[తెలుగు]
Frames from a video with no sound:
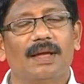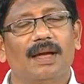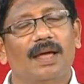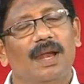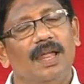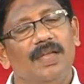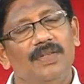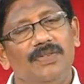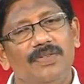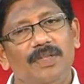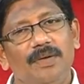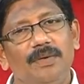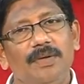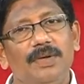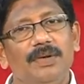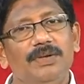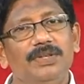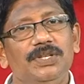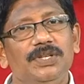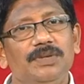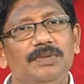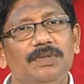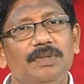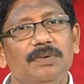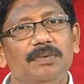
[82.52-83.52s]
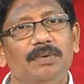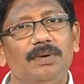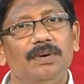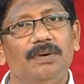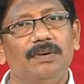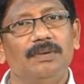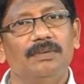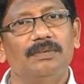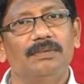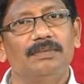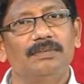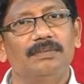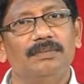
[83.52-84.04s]
క్రైస్తవ్య జీవితంలో
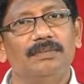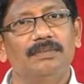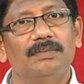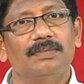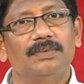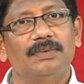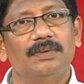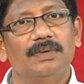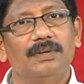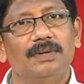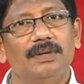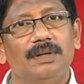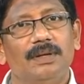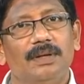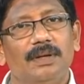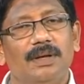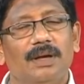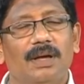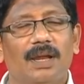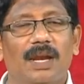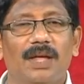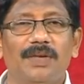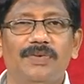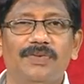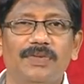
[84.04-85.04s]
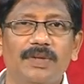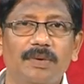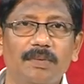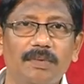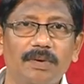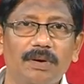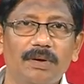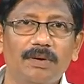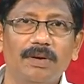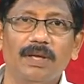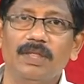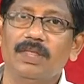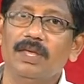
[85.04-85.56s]

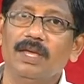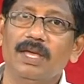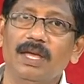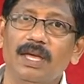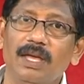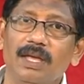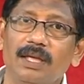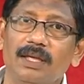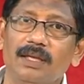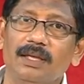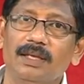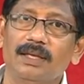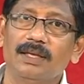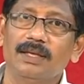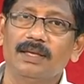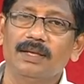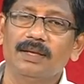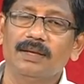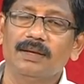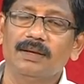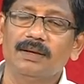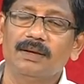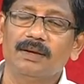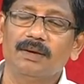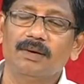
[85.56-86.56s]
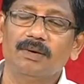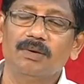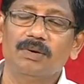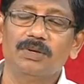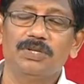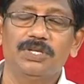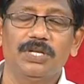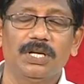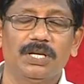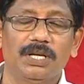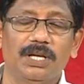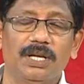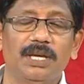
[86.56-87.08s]
క్రైస్తవంలో ఎదిగే ఓ
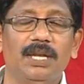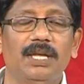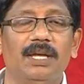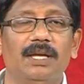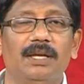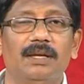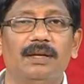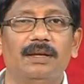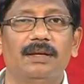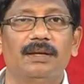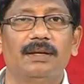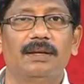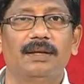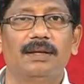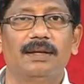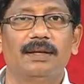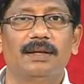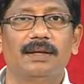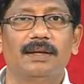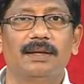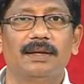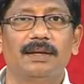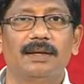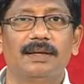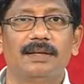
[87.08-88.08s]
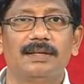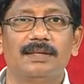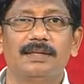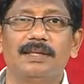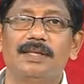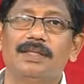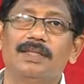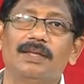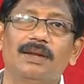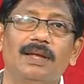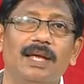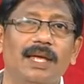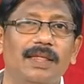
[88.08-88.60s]
చక్కని
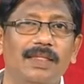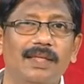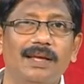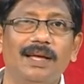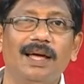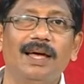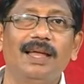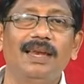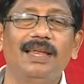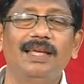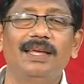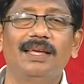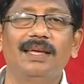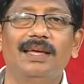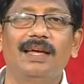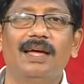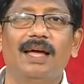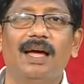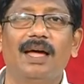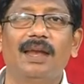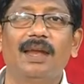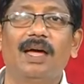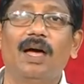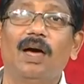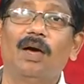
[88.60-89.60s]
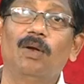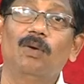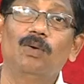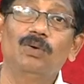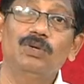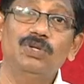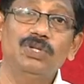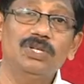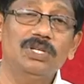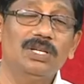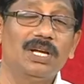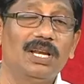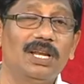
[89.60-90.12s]
స్థితిలో ఎదగాలి అనే
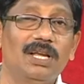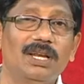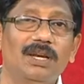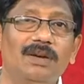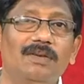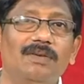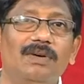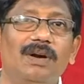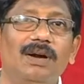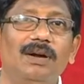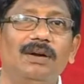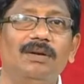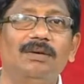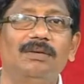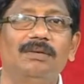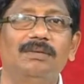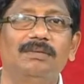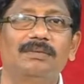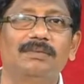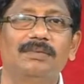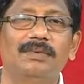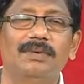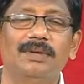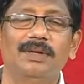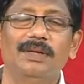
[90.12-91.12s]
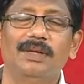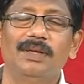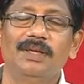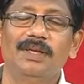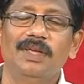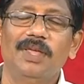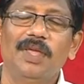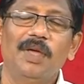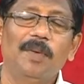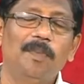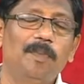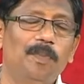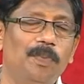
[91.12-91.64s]
ఆలోచన కలిగిన వాళ్ళు
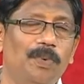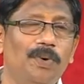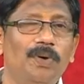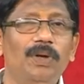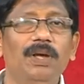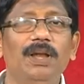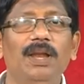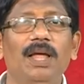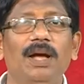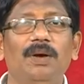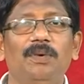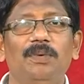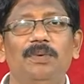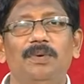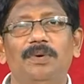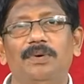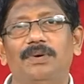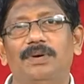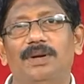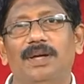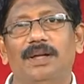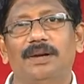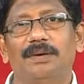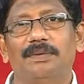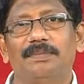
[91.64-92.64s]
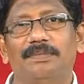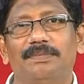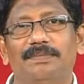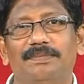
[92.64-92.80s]
ఎప్పుడూ ఇలాగ ఉంటుంటారు